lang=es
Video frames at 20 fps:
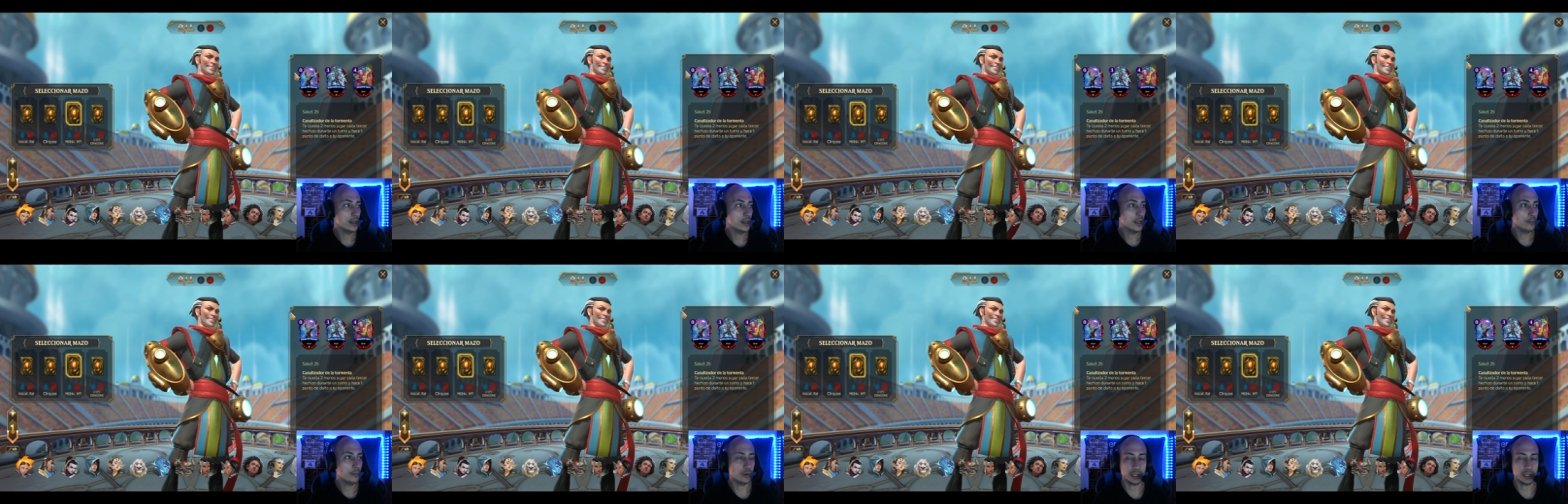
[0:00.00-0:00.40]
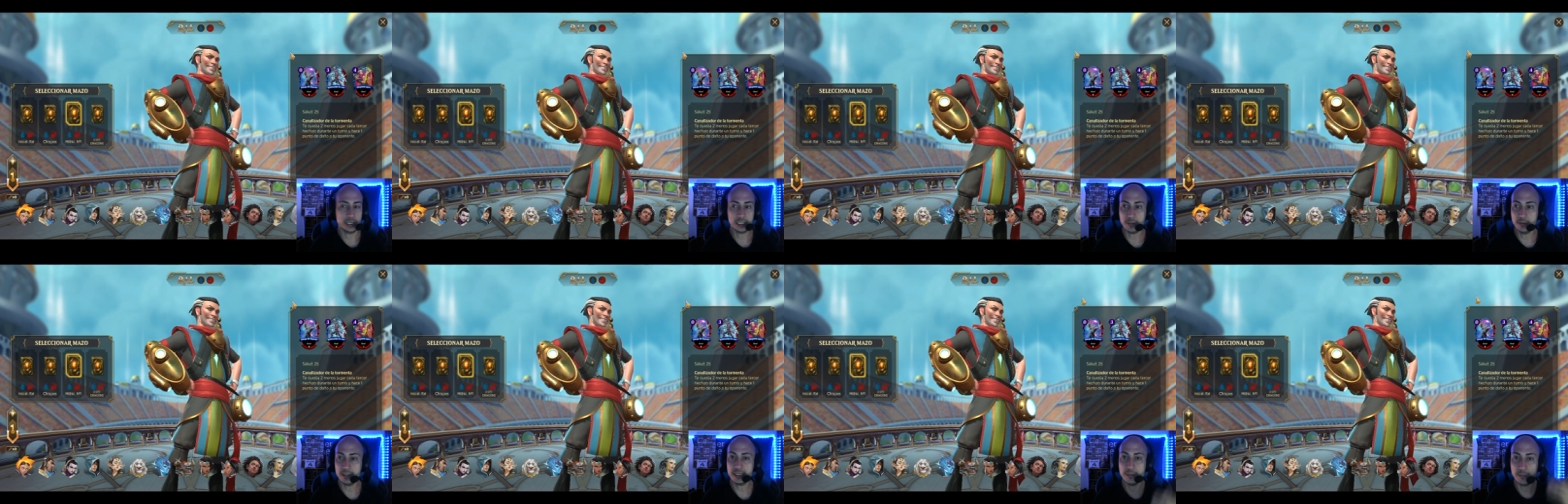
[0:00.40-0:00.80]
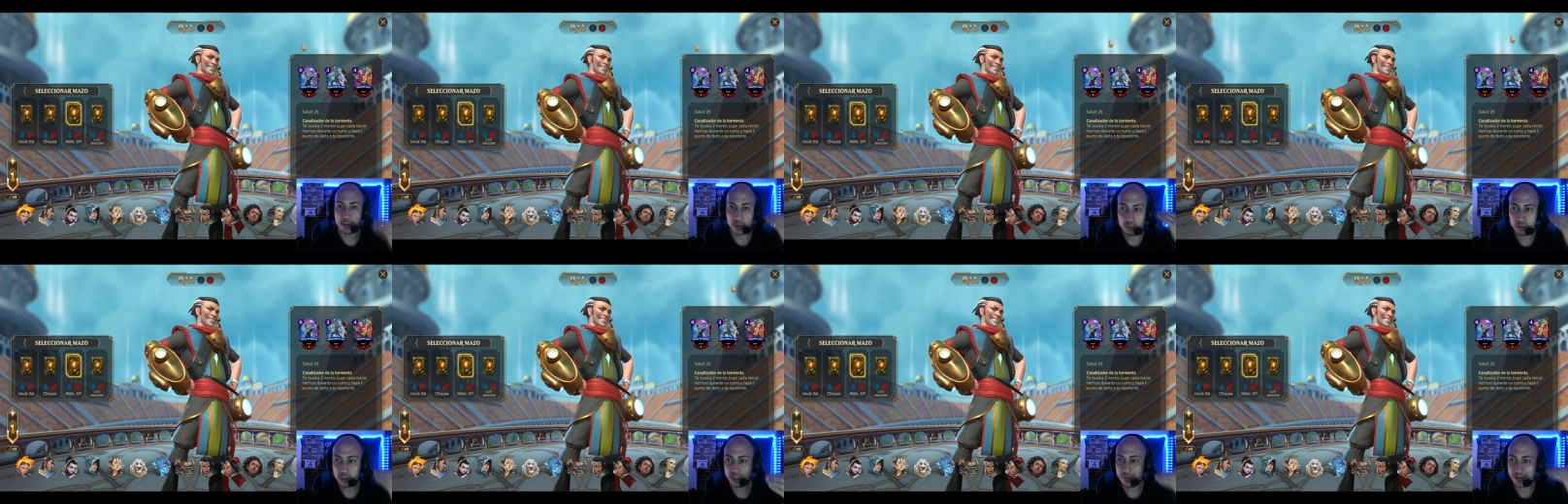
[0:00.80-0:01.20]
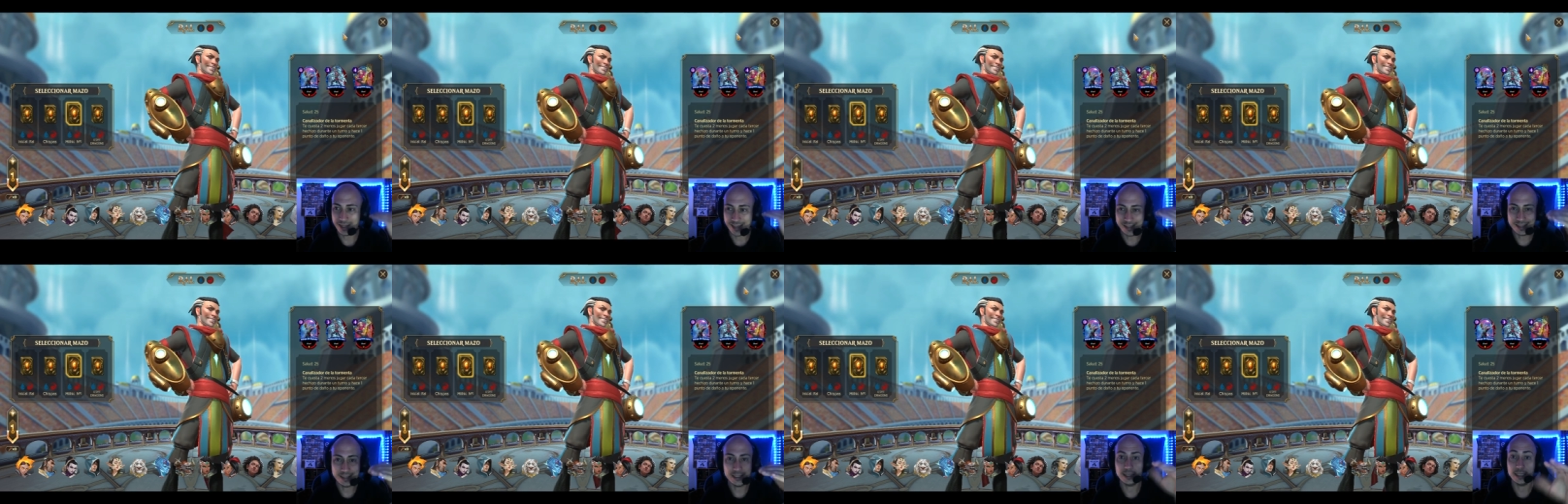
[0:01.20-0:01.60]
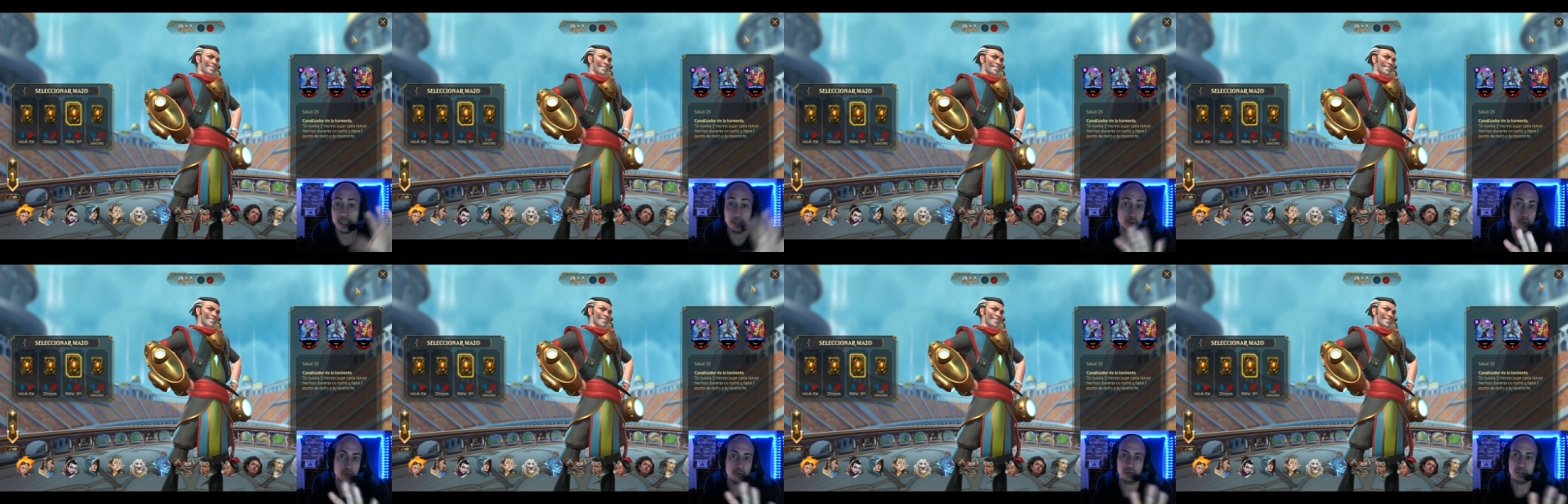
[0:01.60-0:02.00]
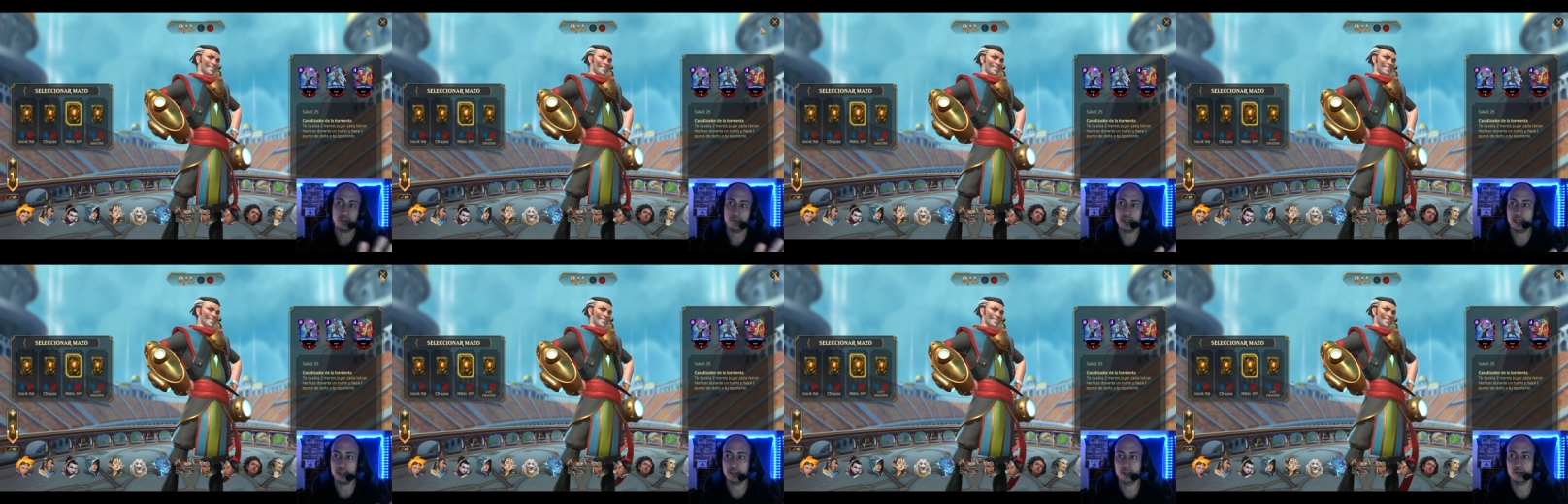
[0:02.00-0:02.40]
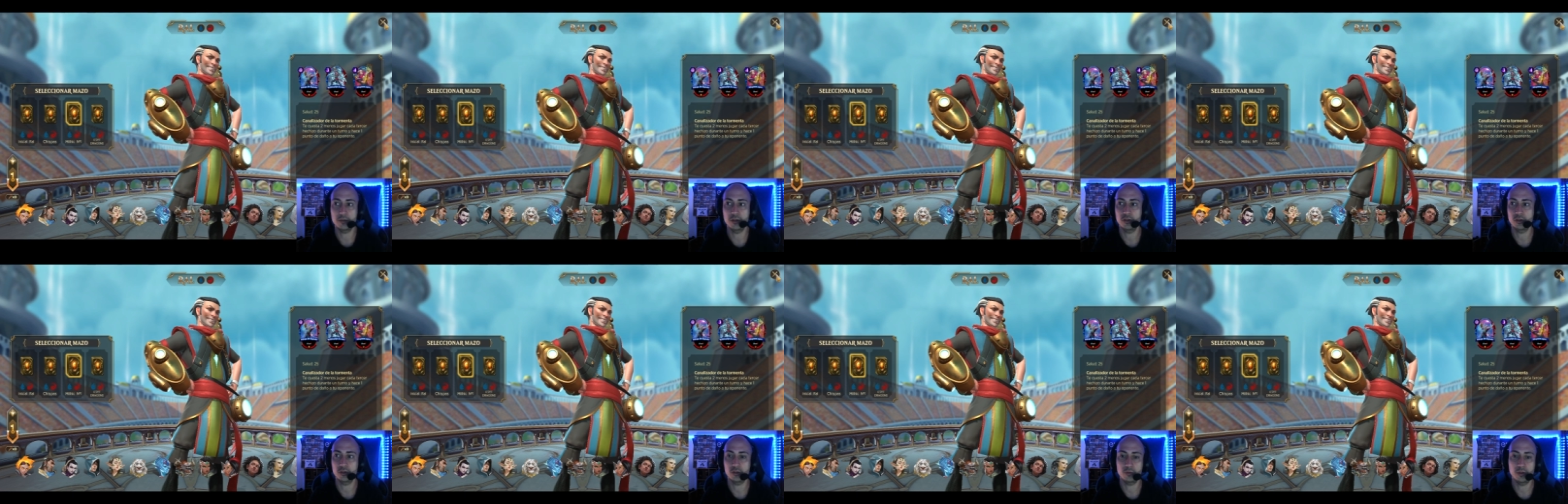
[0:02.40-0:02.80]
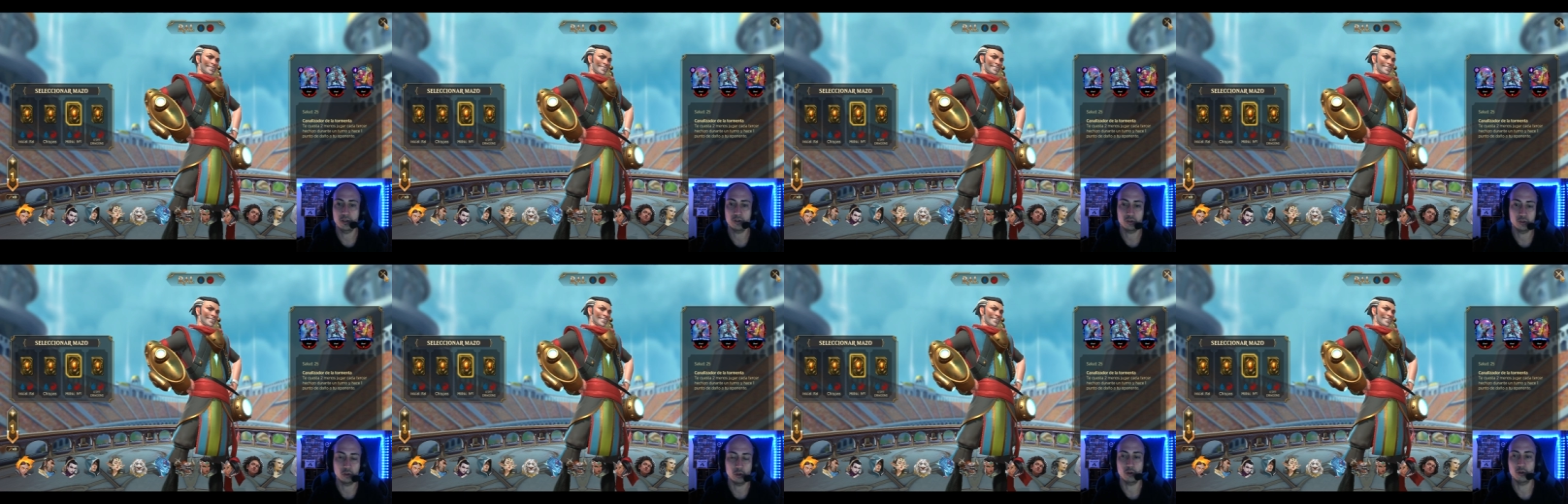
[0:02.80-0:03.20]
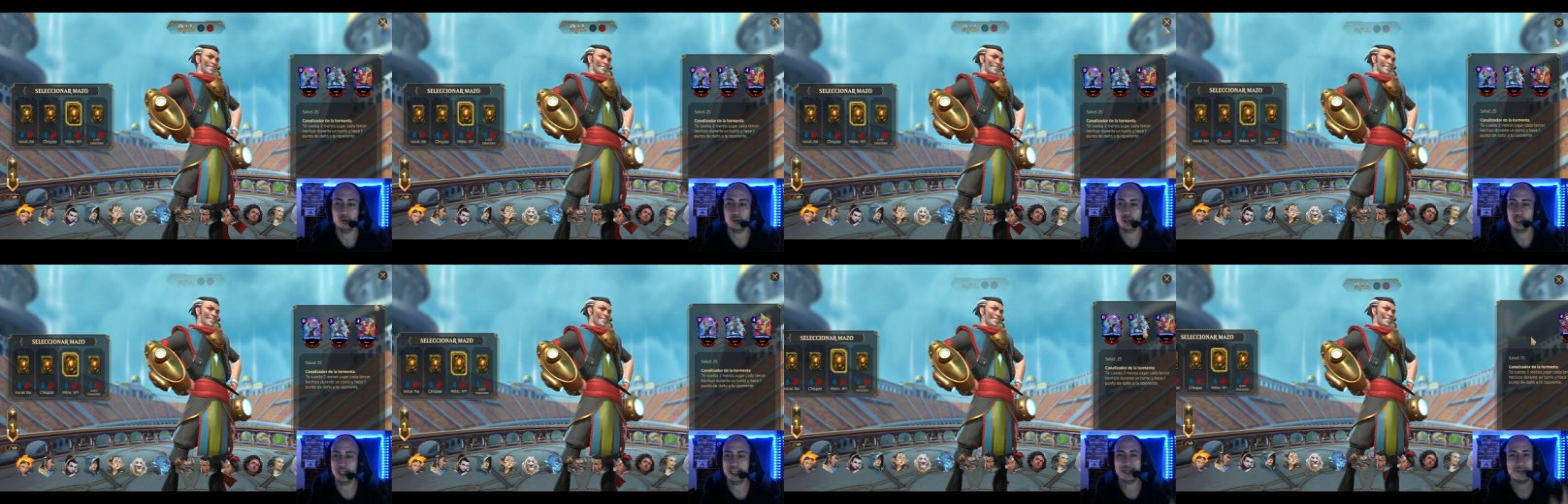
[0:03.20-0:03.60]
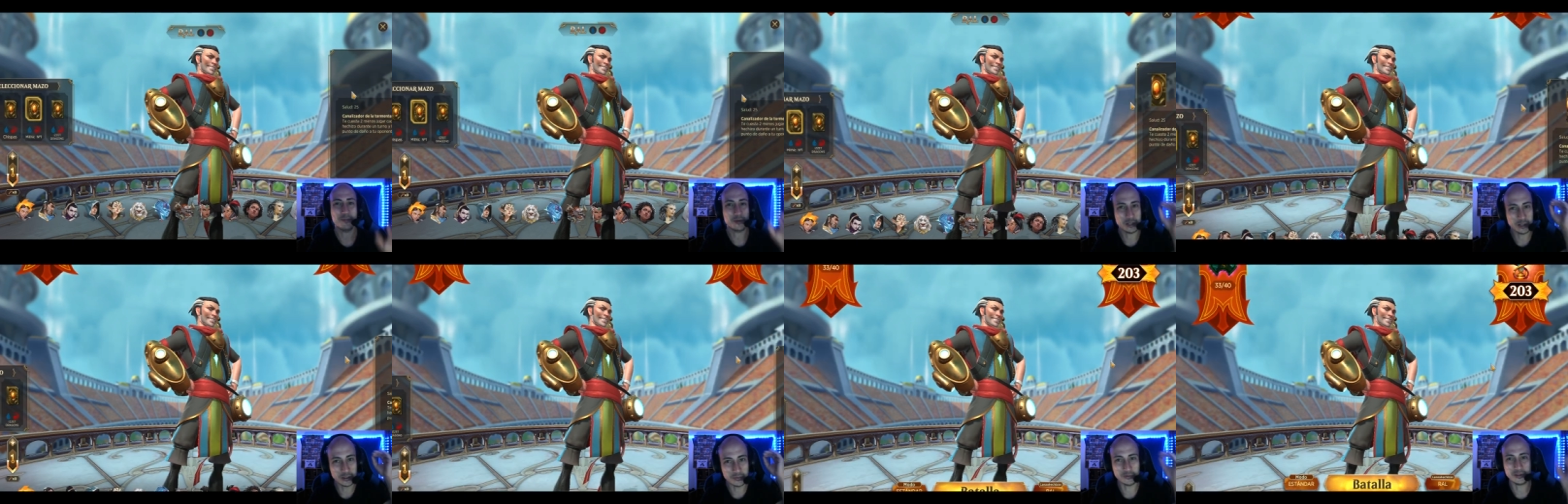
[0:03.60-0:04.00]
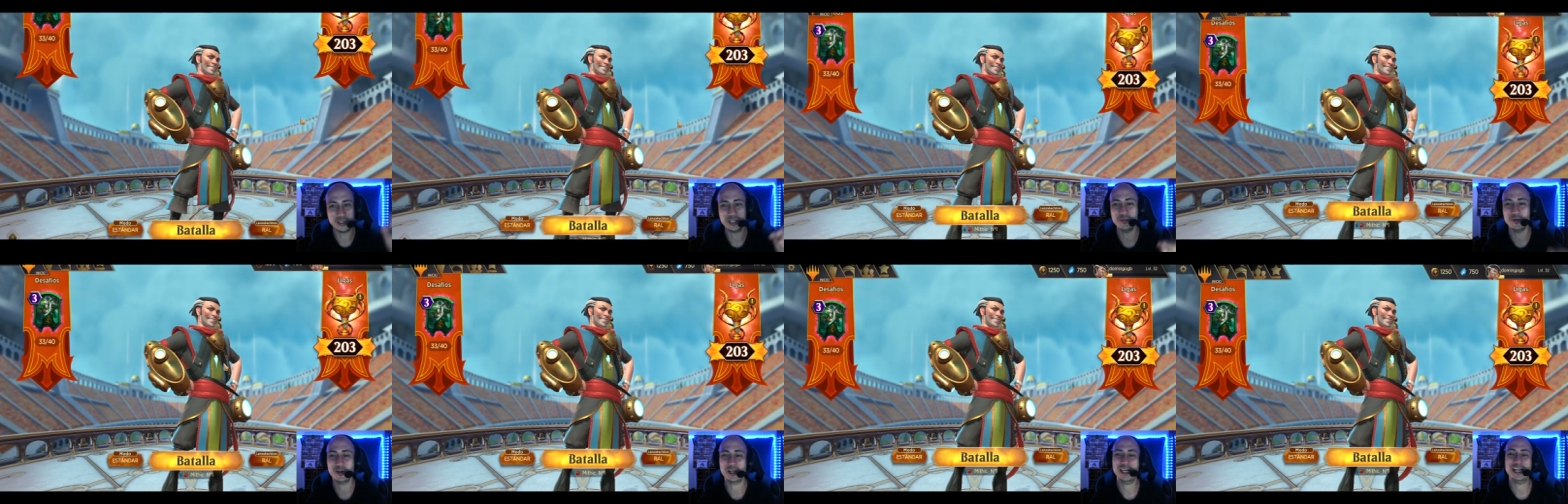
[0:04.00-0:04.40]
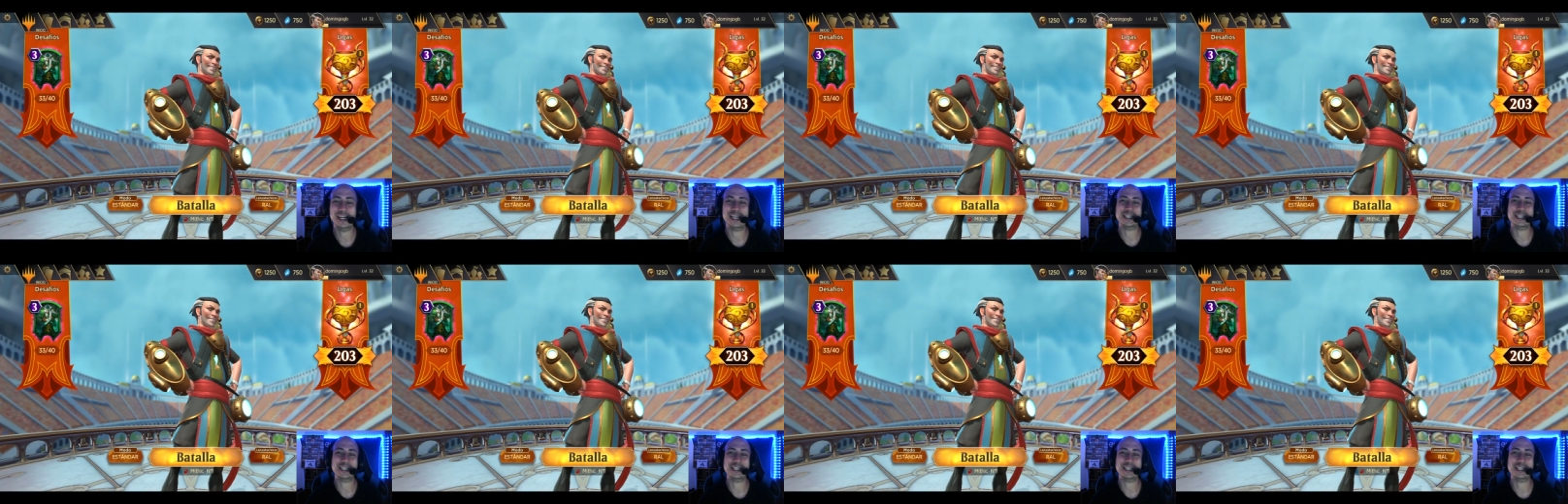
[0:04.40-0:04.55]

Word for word: porque ya sabéis que me gusta, me encanta y a vosotros también que estáis viendo estos vídeos todos los días apoyando muchísimo al canal,